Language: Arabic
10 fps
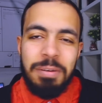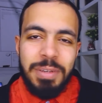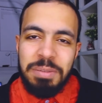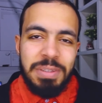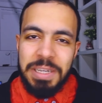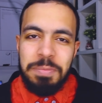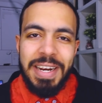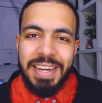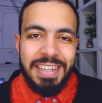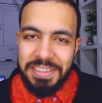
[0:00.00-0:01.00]

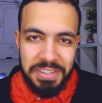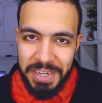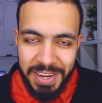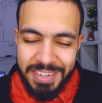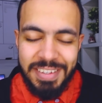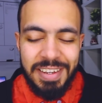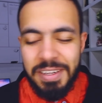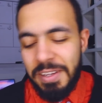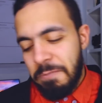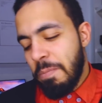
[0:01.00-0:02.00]
بتجبرك انك تريلاكس يعني
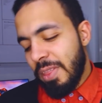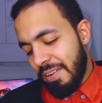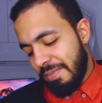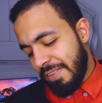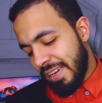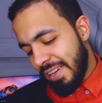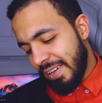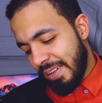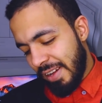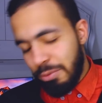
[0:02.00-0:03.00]

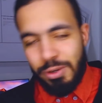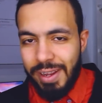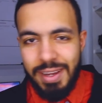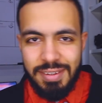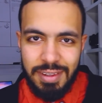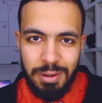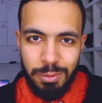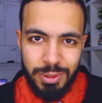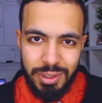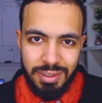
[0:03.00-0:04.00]
ام سوري جايز لو
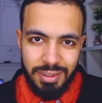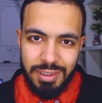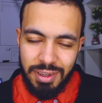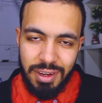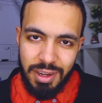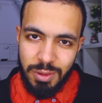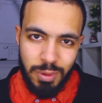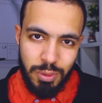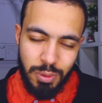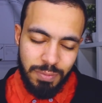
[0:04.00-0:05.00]
كنت ضيعت
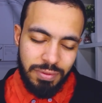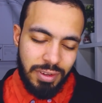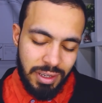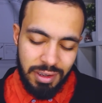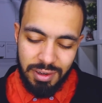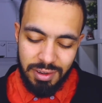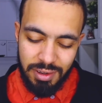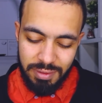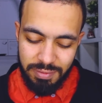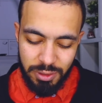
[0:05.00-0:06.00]
وقتكم في
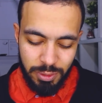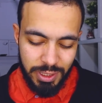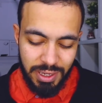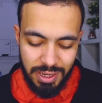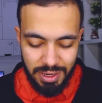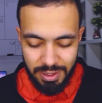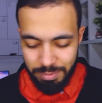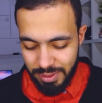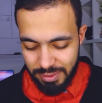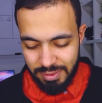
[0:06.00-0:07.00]
الفيديو ده
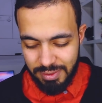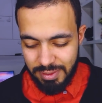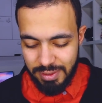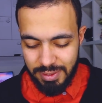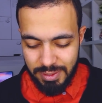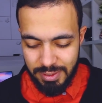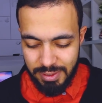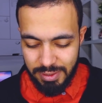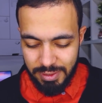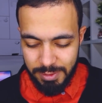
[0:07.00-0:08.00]
بس
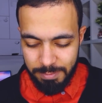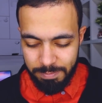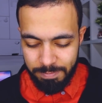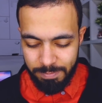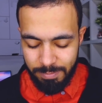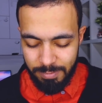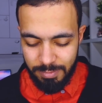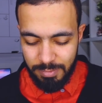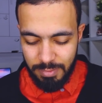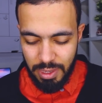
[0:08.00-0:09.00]
آه،
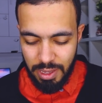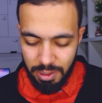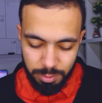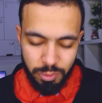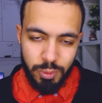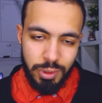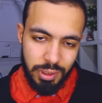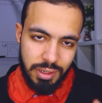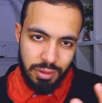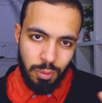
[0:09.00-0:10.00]
انا مبسوط ان
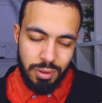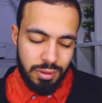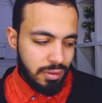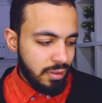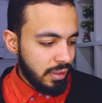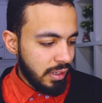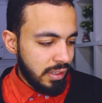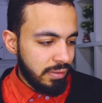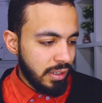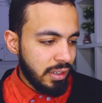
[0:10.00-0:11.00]
انا صورت
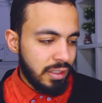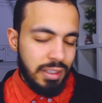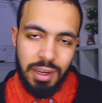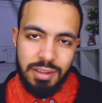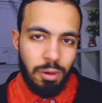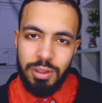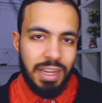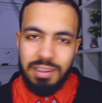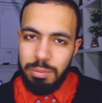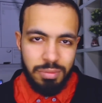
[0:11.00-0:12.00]
يعني فكره ان انا صورت
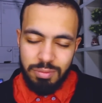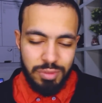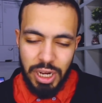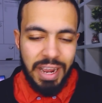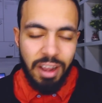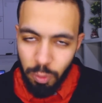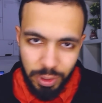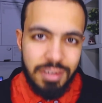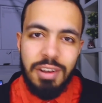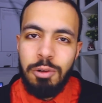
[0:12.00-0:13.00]
حتى مش حاجه
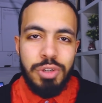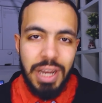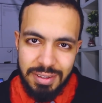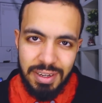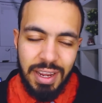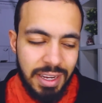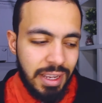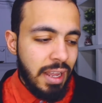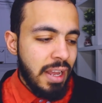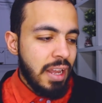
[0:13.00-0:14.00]
كويسه او مش احسن حاجه